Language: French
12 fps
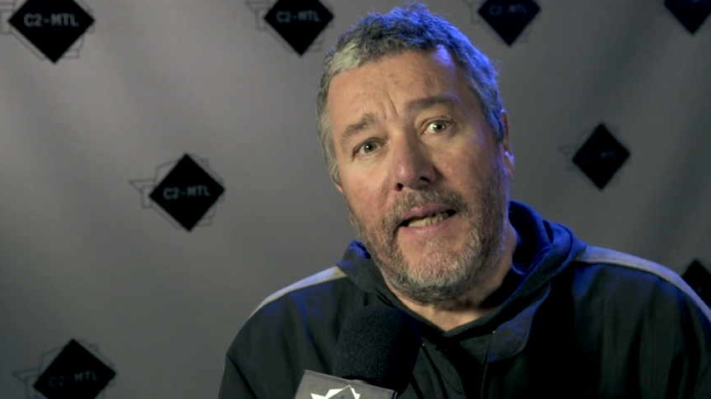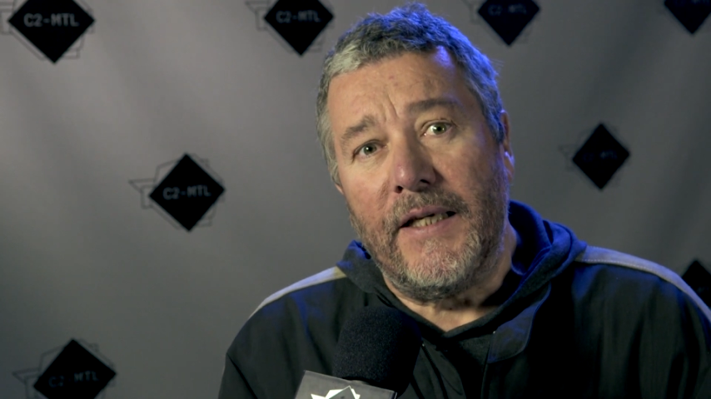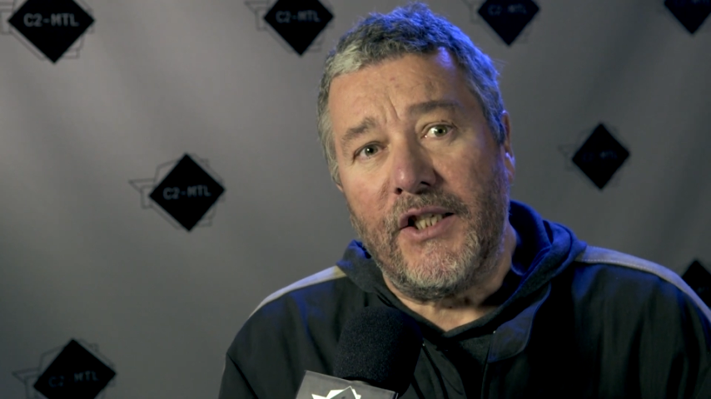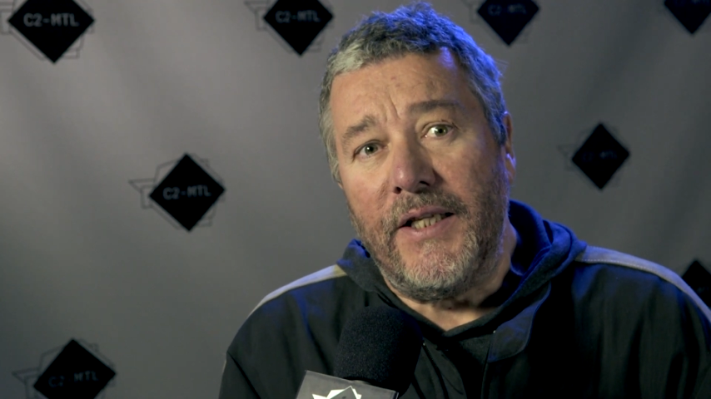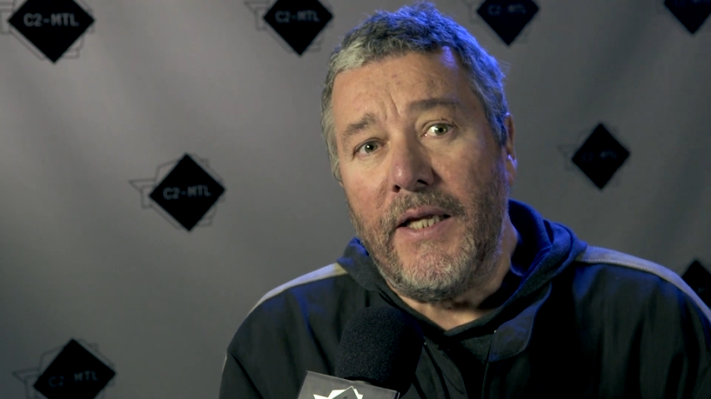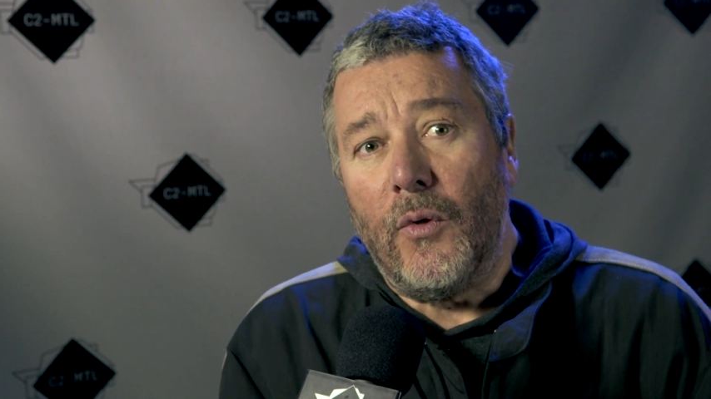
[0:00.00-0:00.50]
la
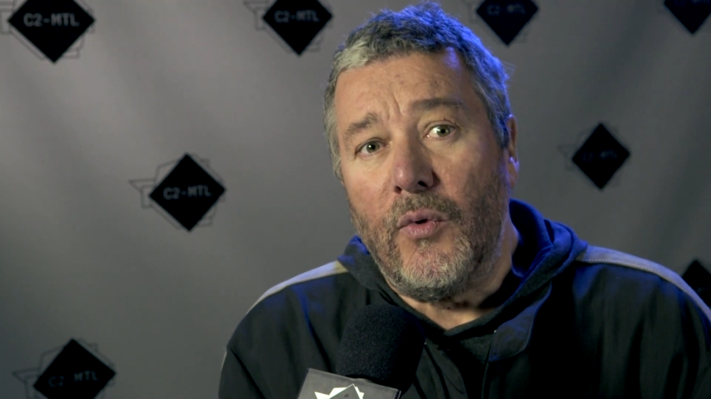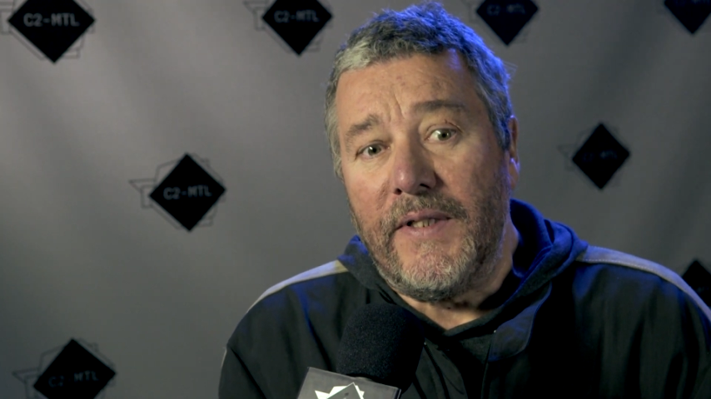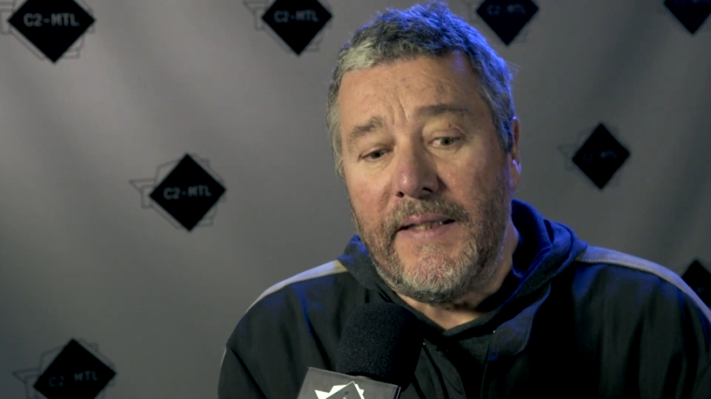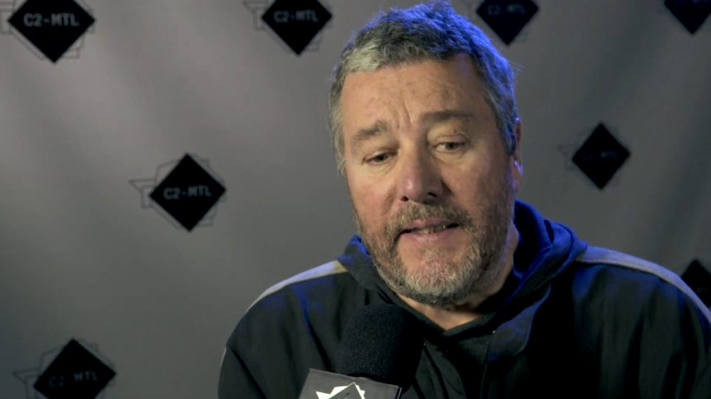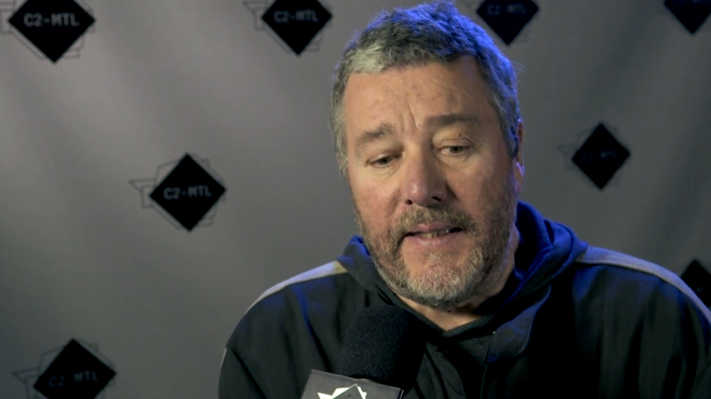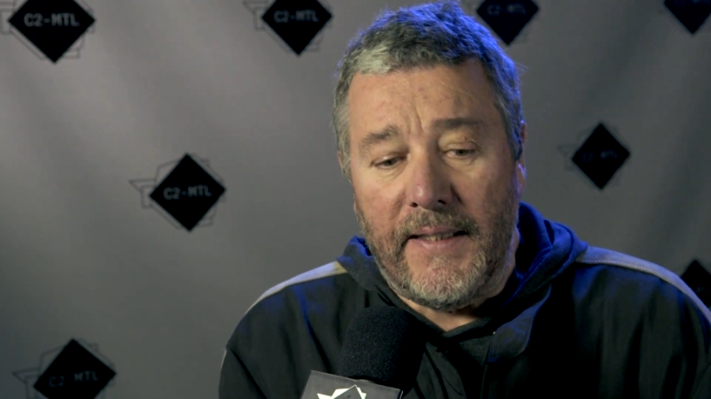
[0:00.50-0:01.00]

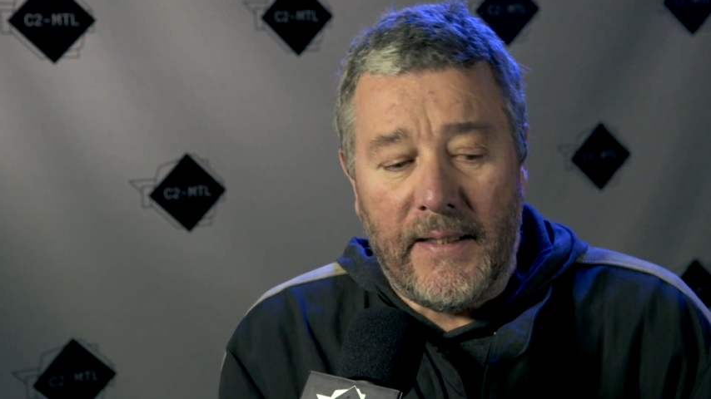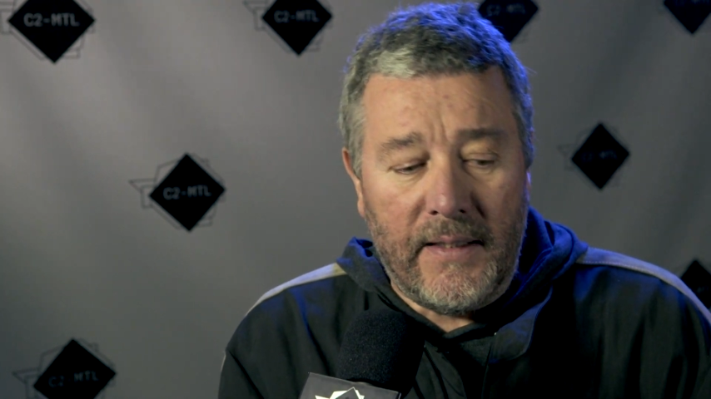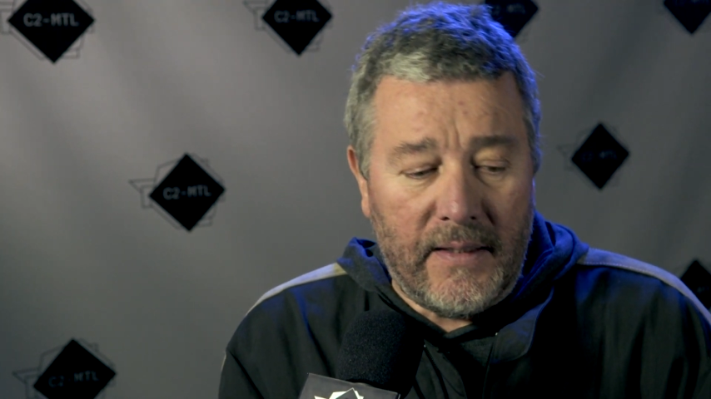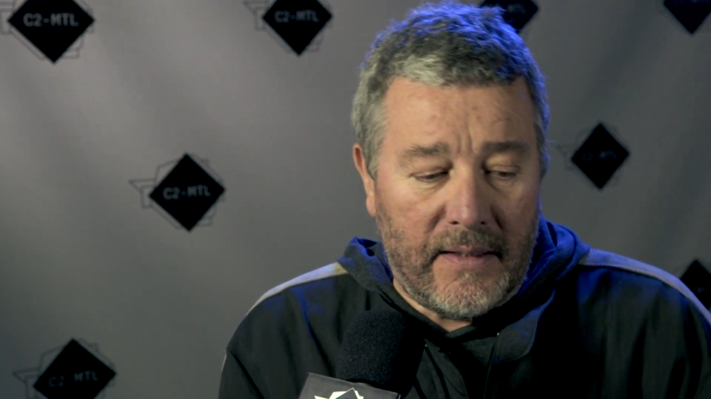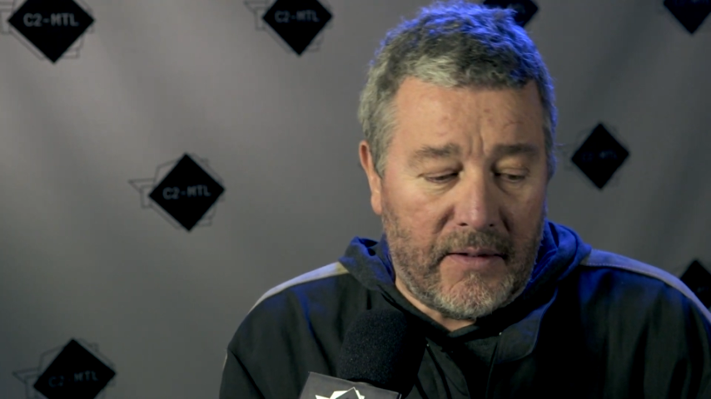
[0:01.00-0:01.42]
générosité.